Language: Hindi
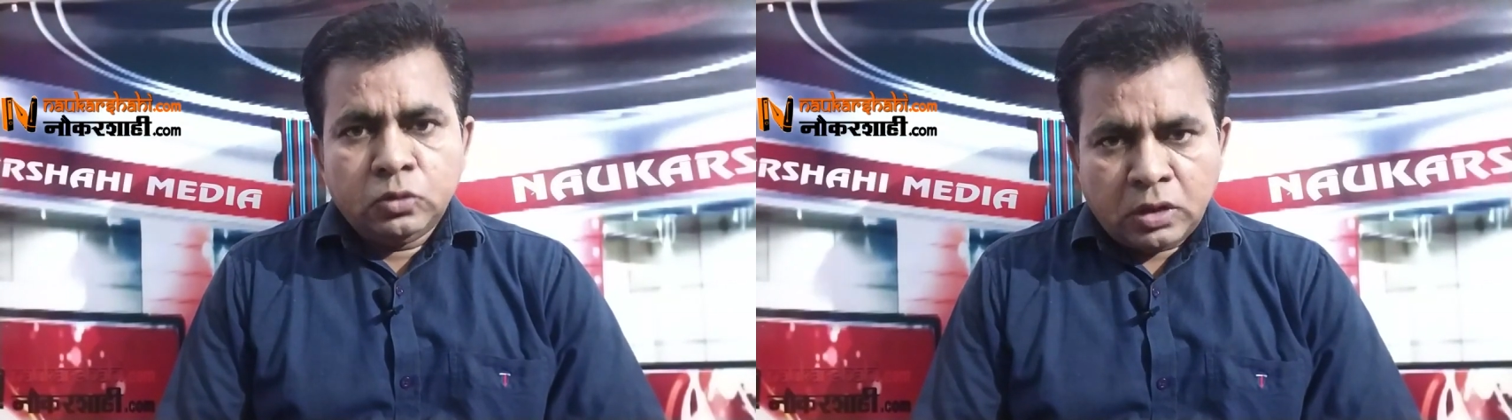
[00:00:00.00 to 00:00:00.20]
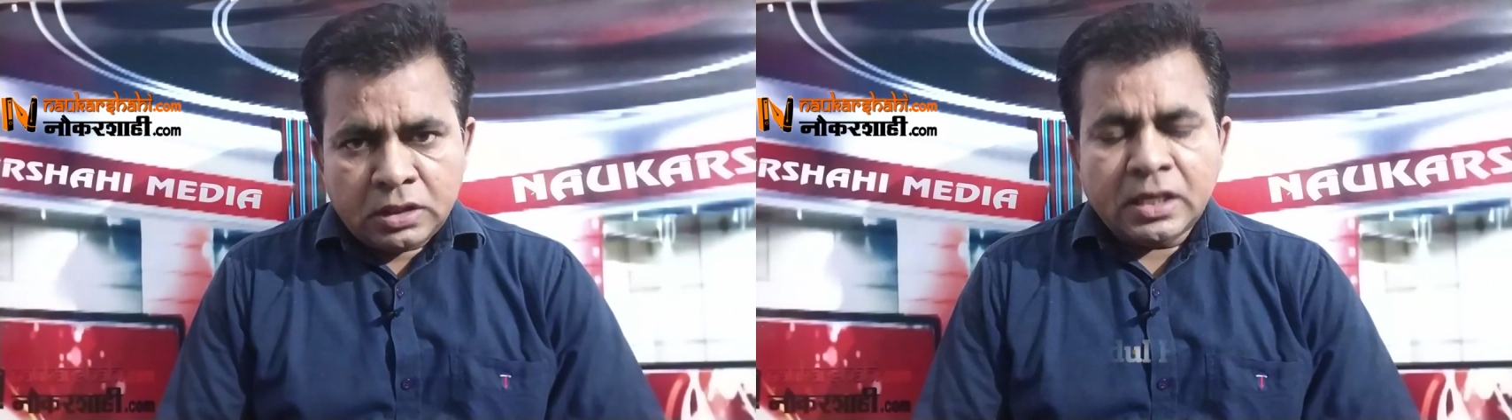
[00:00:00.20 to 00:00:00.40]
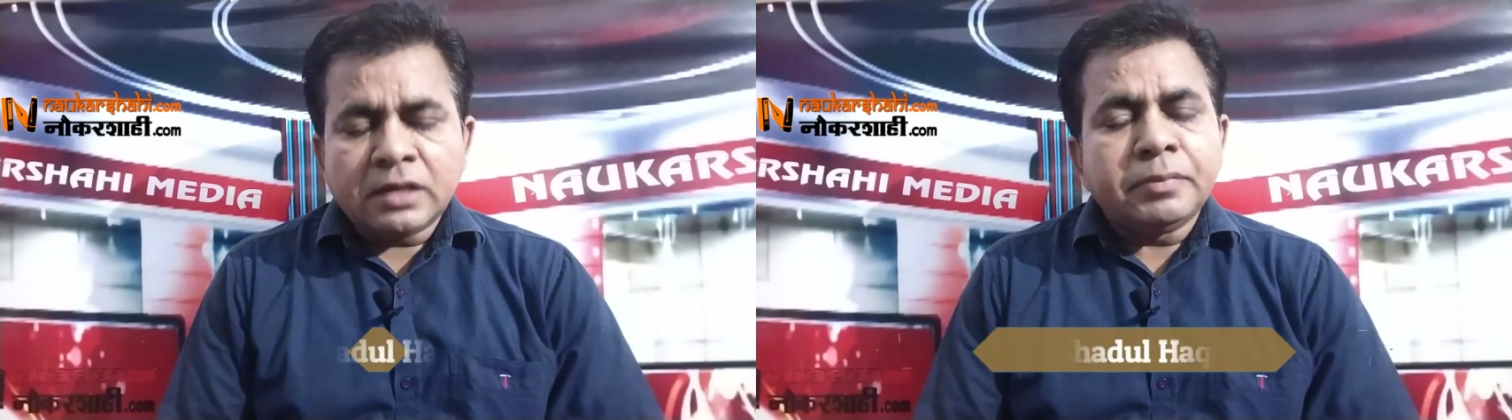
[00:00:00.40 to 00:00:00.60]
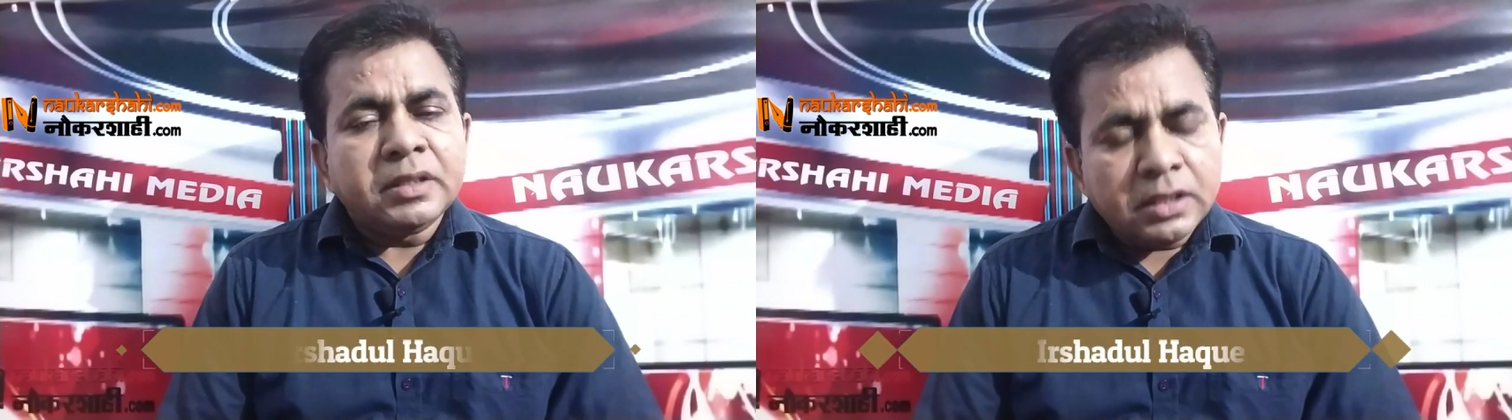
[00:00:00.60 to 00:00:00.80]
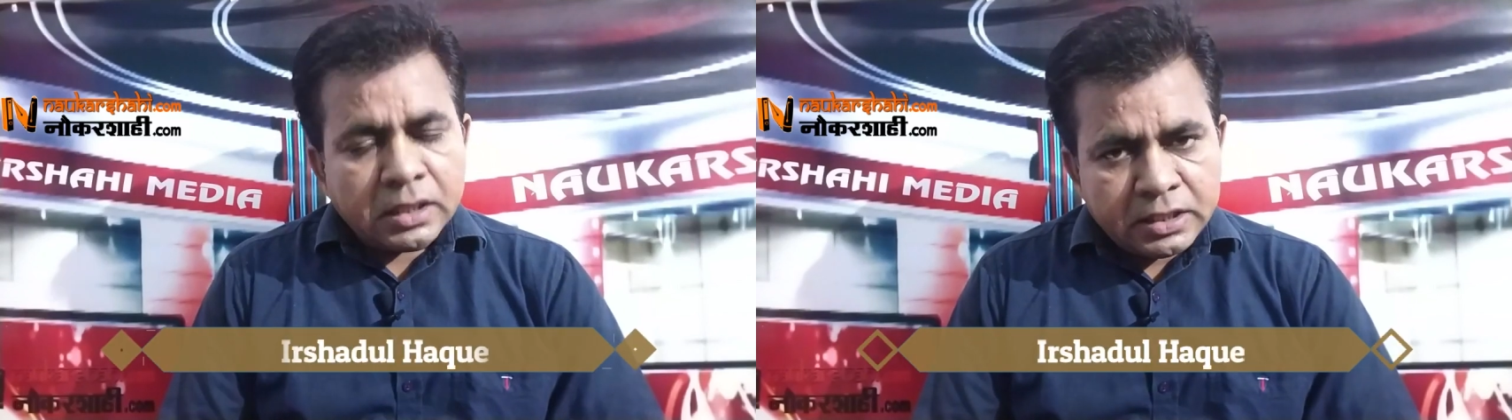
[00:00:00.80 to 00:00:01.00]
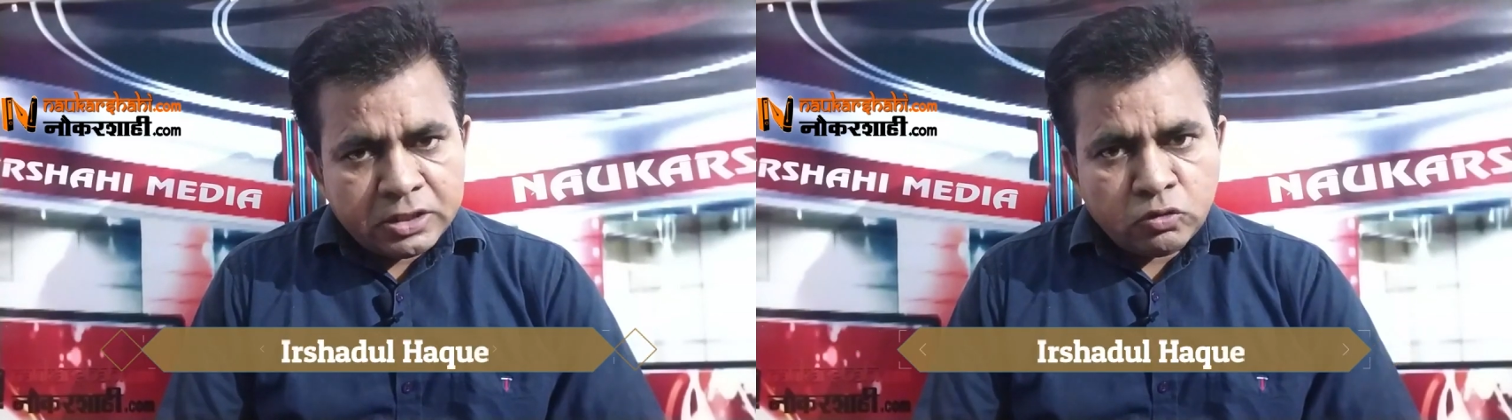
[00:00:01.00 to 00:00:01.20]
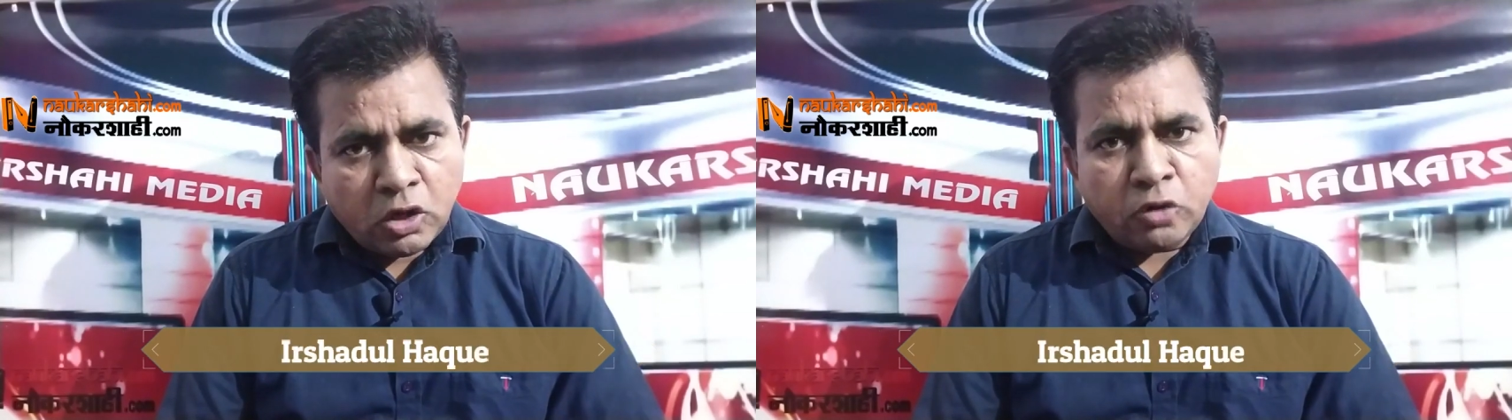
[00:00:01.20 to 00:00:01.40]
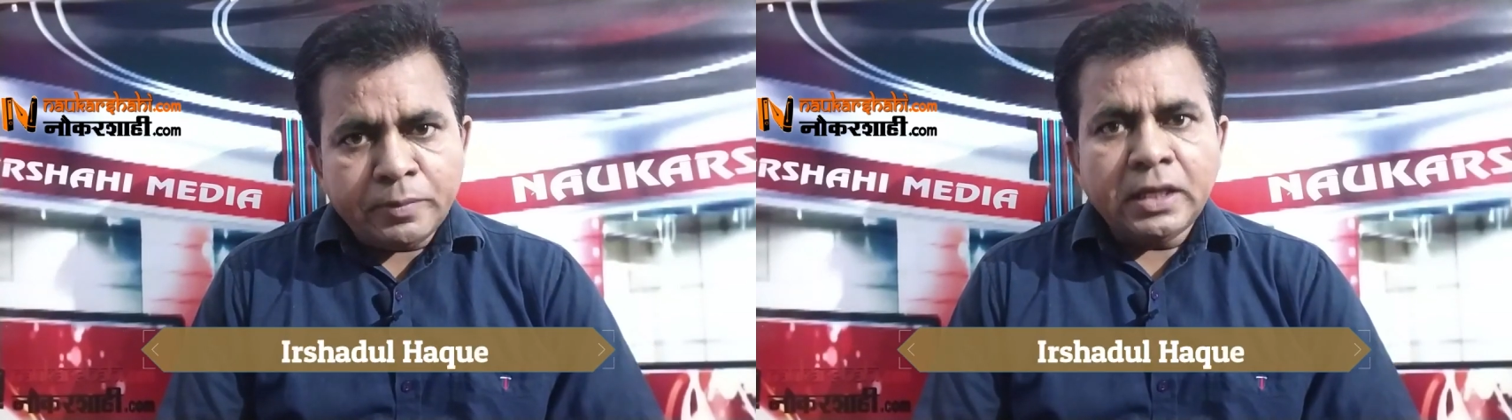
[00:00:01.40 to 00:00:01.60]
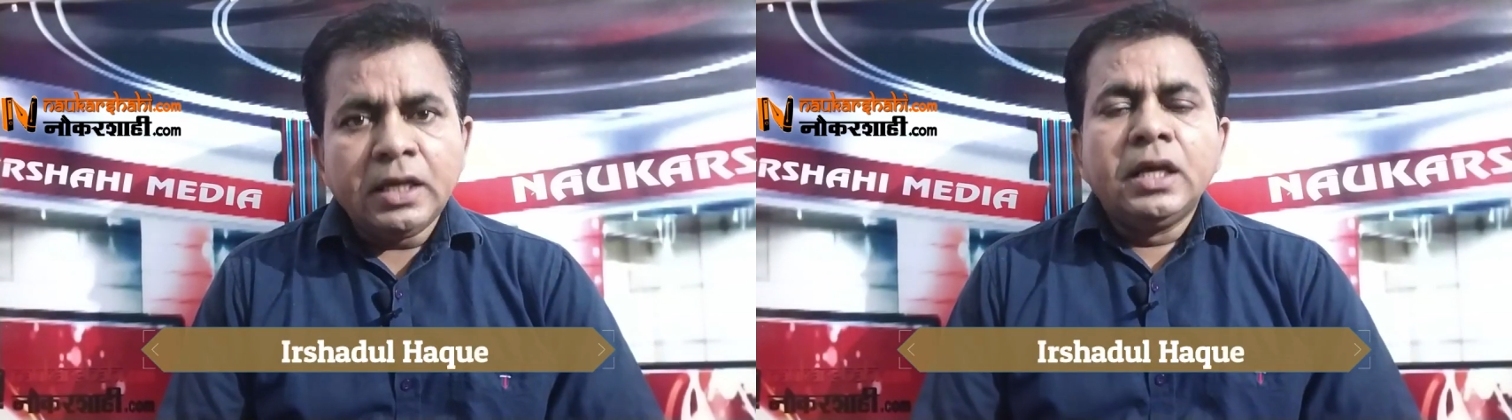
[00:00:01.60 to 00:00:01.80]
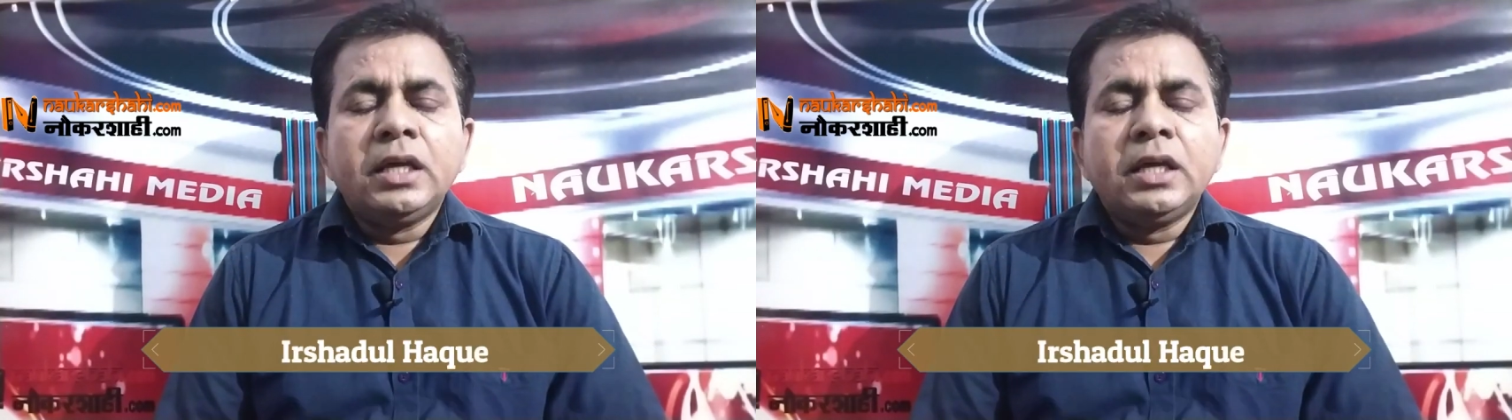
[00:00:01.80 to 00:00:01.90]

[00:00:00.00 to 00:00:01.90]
2015 के चुनाव में